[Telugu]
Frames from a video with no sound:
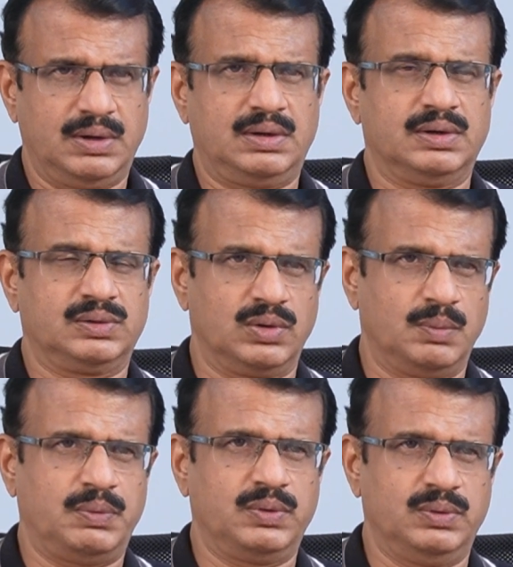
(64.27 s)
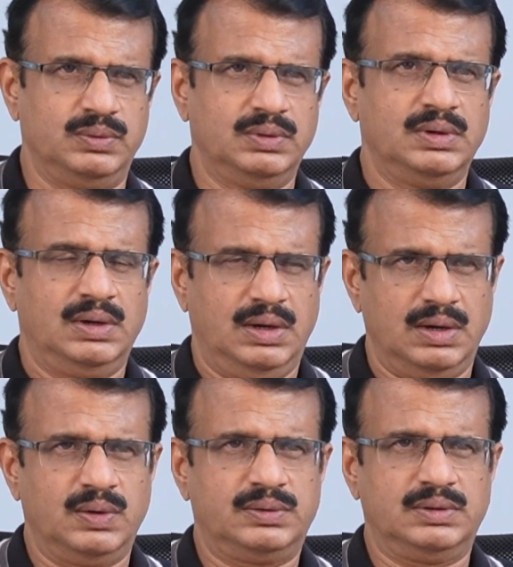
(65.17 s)
మాట్లాడుతున్నప్పుడు
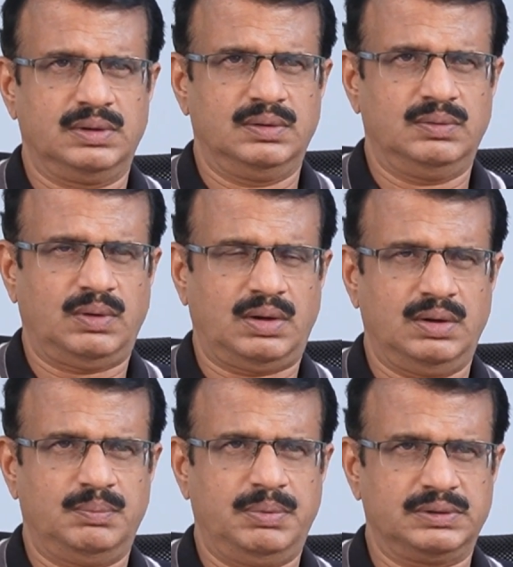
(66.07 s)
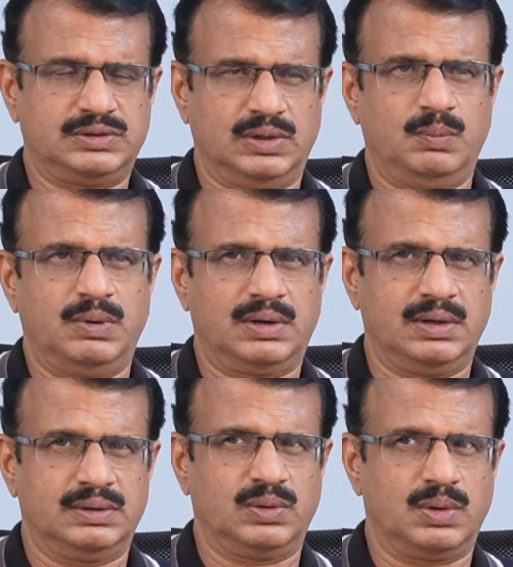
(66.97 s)
అల్లు అర్జున్ ఒక ఫంక్షన్లో
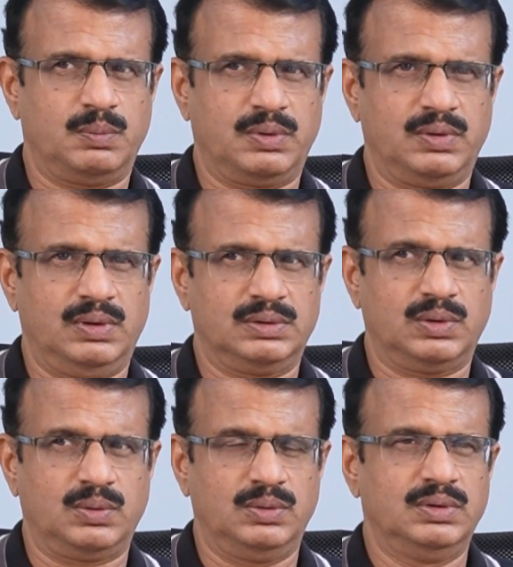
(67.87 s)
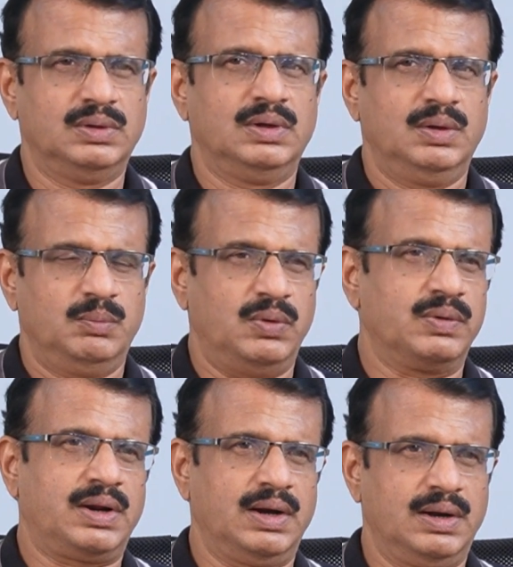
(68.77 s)
మాట్లాడుతున్నప్పుడు అందరూ
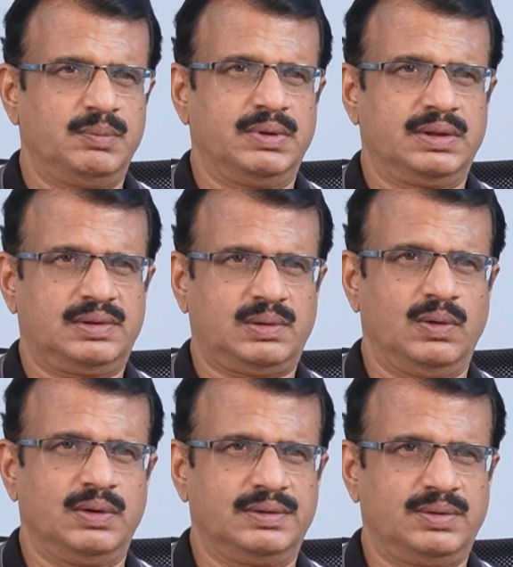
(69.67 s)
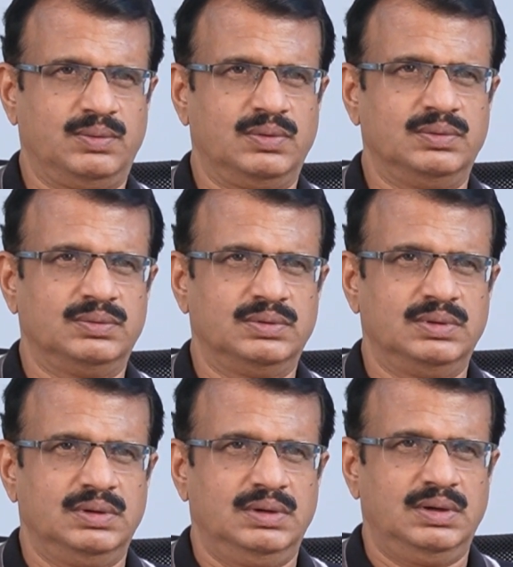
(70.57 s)
పవన్ కళ్యాణ్ మీద స్లోగన్స్ ఇవ్వడం
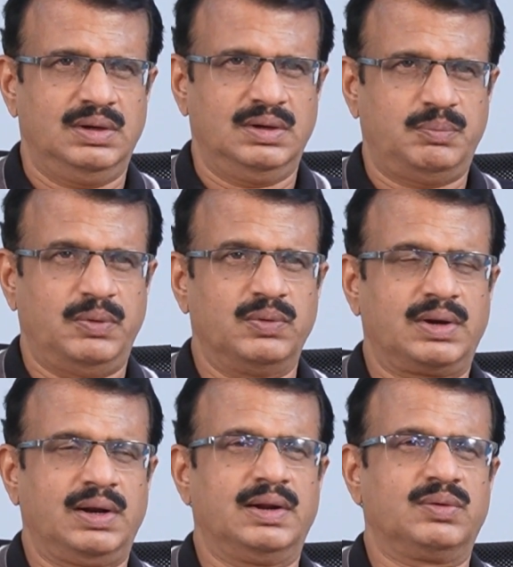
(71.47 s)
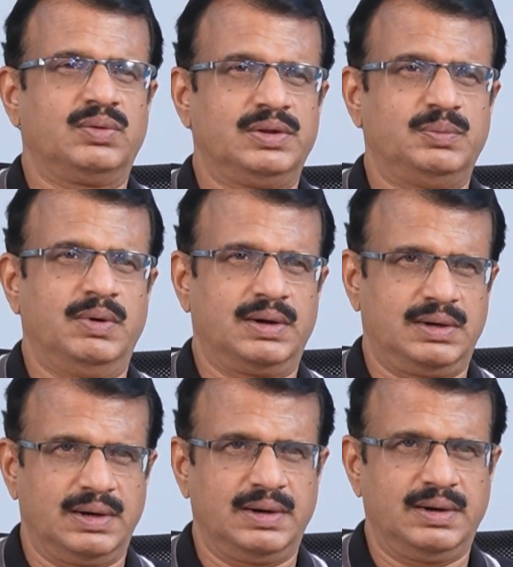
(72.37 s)
పవన్ కళ్యాణ్ గురించి
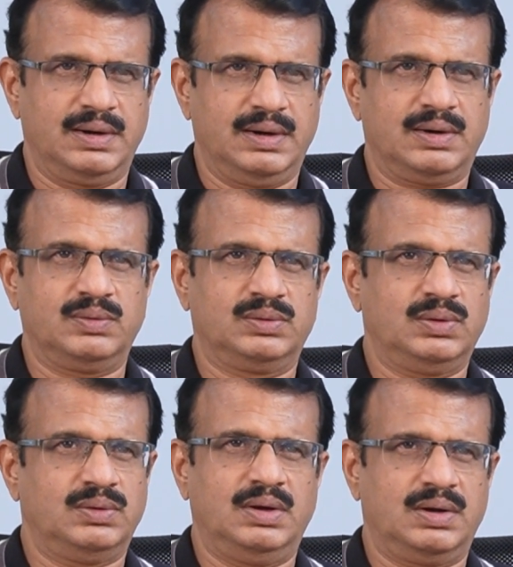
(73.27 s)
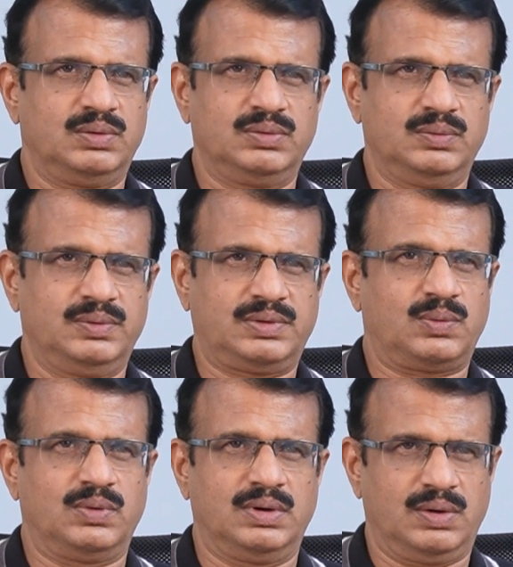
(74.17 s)
మాట్లాడానడంతో ఆ రోజు
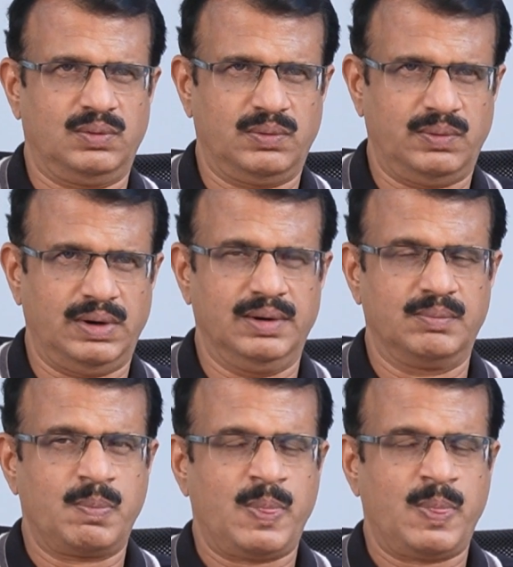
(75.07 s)
విసుక్కున్నాడు కూడా వాళ్ళని